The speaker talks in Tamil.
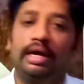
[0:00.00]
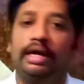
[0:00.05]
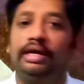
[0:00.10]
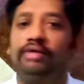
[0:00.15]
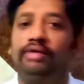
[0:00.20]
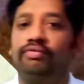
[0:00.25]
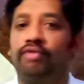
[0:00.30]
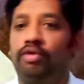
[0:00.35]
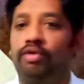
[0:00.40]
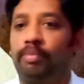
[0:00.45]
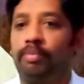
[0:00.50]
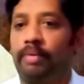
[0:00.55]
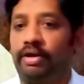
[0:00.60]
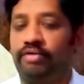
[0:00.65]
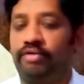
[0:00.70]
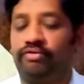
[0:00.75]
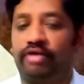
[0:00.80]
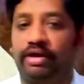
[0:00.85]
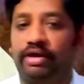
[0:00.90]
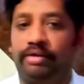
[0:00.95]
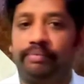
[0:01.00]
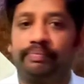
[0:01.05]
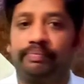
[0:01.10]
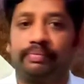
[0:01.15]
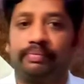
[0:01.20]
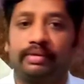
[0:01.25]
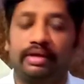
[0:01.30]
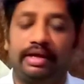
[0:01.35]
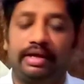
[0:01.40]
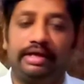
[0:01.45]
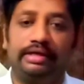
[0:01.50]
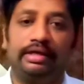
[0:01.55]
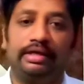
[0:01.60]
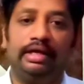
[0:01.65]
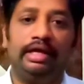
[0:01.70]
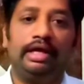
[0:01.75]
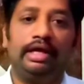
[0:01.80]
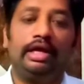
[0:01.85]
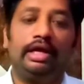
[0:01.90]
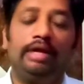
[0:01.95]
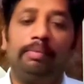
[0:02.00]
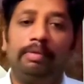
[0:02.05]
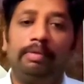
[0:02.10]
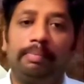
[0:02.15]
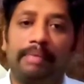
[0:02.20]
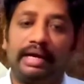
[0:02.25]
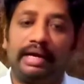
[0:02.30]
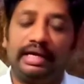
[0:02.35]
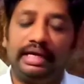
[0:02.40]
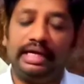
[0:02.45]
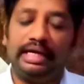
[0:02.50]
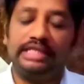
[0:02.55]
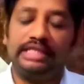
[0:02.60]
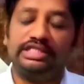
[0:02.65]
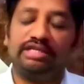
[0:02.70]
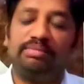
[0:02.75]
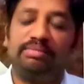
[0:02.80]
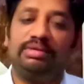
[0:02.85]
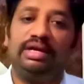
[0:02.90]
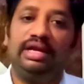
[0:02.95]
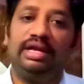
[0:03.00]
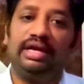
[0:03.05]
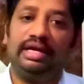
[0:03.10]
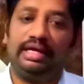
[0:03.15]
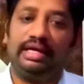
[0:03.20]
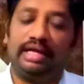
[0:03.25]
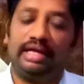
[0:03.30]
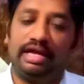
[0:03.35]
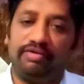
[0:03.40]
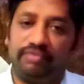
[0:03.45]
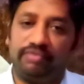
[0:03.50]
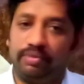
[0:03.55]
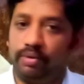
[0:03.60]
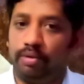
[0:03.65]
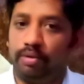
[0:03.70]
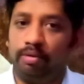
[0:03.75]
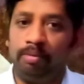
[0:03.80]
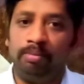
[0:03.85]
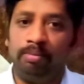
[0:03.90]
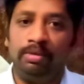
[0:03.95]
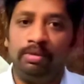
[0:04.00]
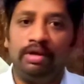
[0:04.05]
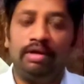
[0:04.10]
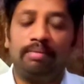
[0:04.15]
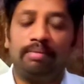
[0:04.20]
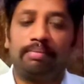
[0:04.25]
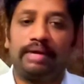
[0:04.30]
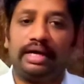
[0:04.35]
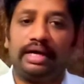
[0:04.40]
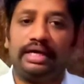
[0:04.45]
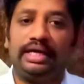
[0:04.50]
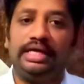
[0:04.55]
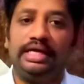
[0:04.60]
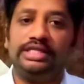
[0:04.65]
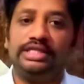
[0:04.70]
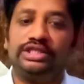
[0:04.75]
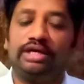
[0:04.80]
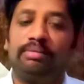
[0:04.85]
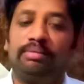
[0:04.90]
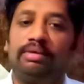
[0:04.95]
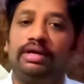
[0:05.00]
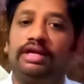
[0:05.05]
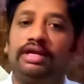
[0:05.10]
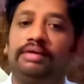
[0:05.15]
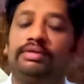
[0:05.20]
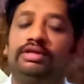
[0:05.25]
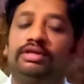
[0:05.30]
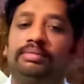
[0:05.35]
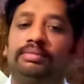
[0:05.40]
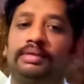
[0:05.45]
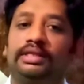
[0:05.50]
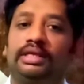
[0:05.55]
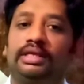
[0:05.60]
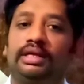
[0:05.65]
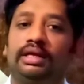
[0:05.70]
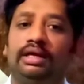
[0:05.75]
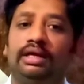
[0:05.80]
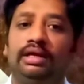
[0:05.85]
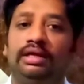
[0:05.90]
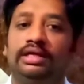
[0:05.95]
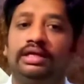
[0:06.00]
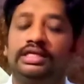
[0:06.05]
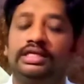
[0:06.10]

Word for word: அண்டு ஃபோர் பாயிண்ட் ஃபைவ் ரைட் இப்போ ப்ராக்டிக்கல் ஜாமெண்ட்ரி அண்டு கிராஃபுக்கு வருவோம் ப்ராக்டிக்கல் ஜாமெண்ட்ரி வந்து பார்த்திங்கன்னா